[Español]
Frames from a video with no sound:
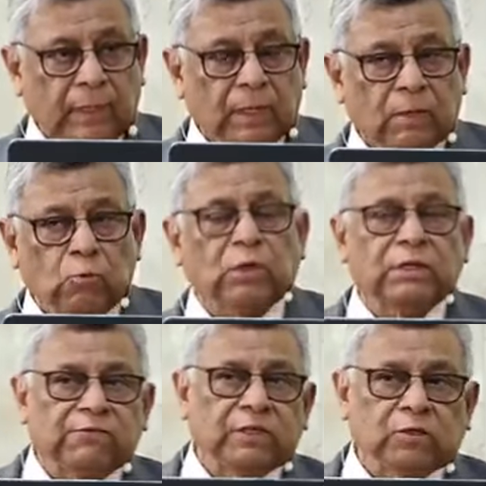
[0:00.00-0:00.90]
un
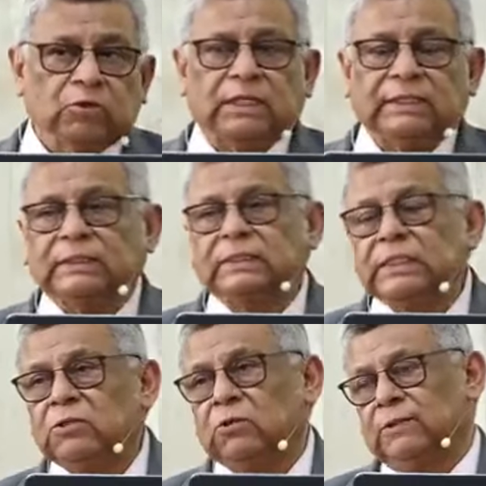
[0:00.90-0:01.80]
edificio
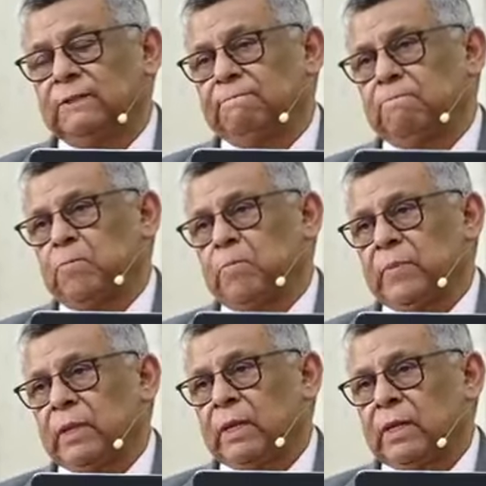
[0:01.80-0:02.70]
sencillo,
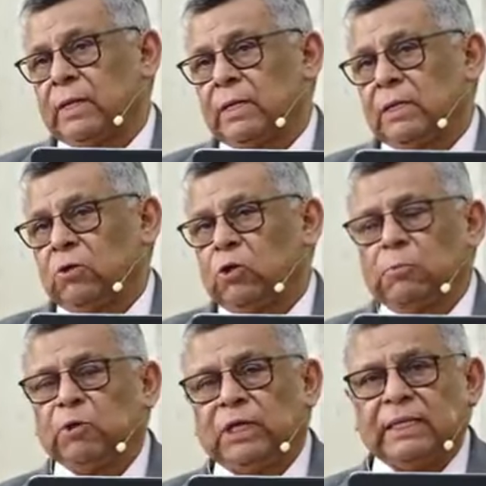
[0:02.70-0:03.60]
no
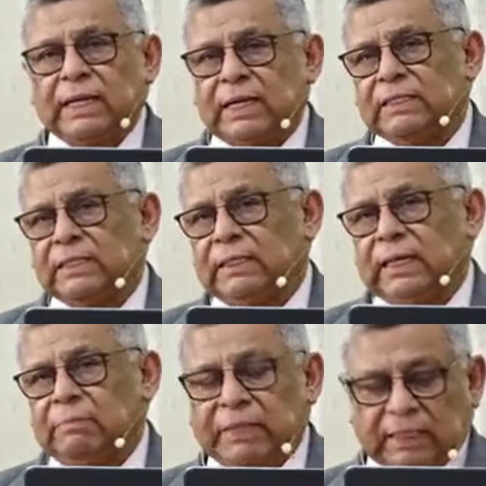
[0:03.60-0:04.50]
podía dejarse
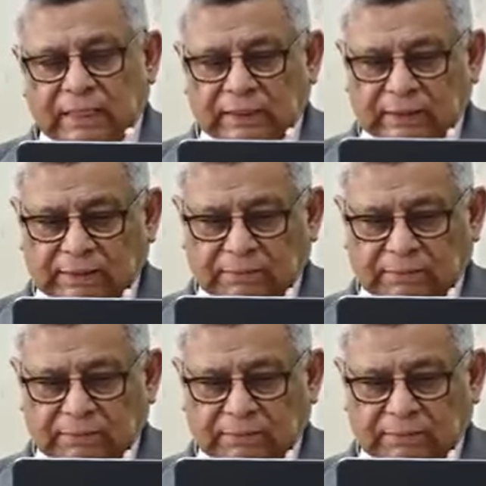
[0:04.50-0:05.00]
a medias.